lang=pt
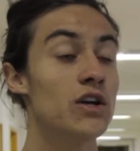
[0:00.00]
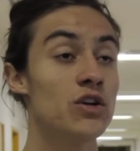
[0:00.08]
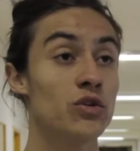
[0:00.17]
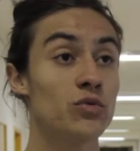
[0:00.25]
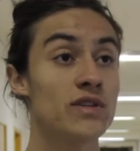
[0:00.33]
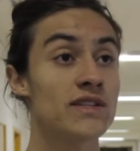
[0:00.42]

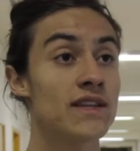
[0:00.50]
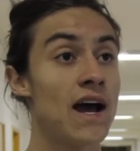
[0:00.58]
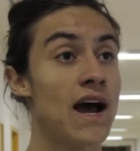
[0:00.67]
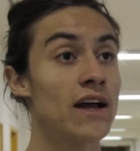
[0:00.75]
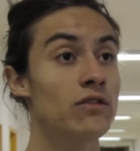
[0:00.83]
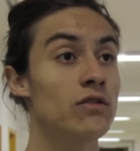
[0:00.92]
do
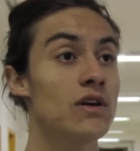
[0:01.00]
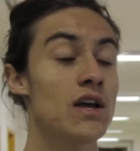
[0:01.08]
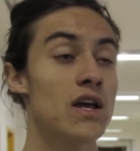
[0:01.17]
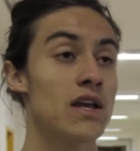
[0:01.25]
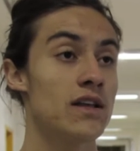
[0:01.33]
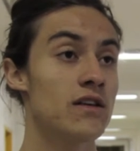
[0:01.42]
Estado,
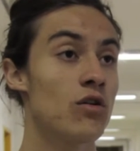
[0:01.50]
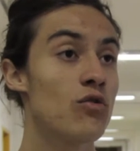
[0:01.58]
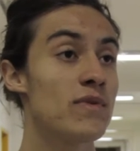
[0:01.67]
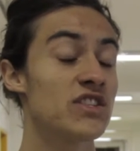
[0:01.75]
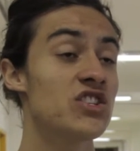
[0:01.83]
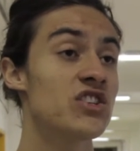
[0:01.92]
e
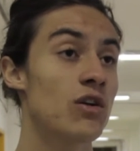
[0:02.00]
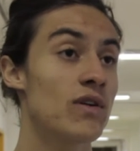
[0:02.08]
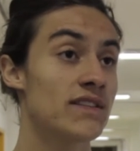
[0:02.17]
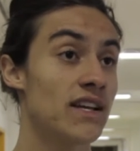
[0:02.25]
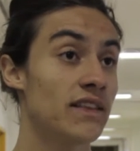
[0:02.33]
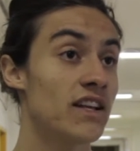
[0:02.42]
algumas a gente chegou a
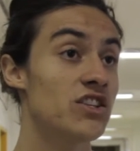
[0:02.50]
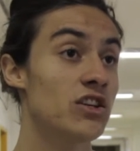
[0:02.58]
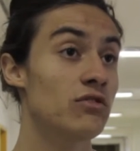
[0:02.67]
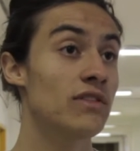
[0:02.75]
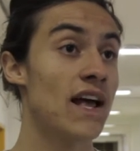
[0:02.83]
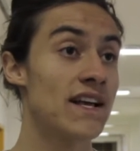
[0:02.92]
ser
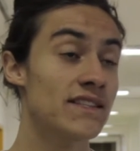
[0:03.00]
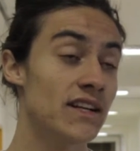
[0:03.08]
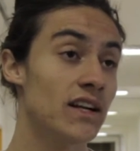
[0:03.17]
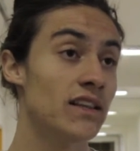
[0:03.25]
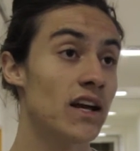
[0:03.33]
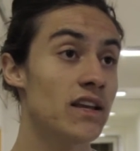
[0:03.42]
atendido na
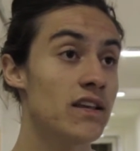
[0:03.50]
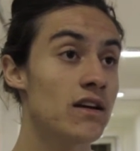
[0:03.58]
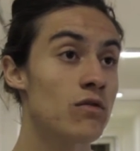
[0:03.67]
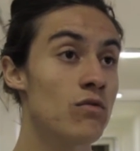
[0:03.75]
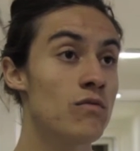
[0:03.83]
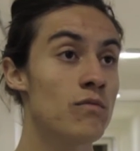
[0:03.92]
secretaria
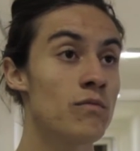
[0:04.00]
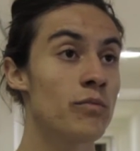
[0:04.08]
com